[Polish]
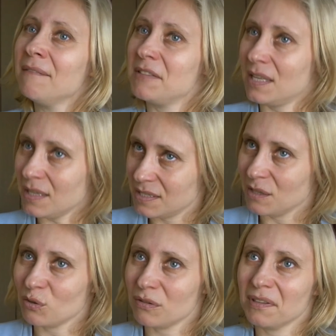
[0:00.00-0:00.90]
W Stanach
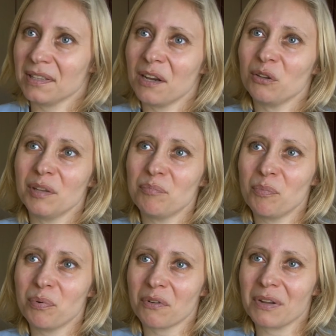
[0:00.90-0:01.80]
Zjednoczonych tego typu
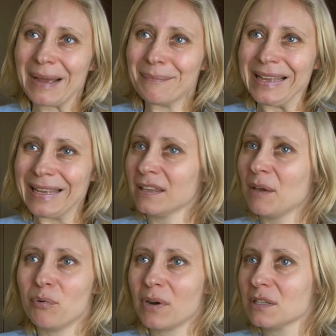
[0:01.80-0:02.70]
programy
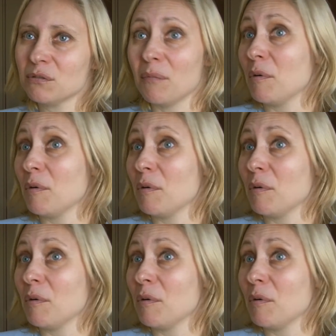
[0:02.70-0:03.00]
nie pokazują,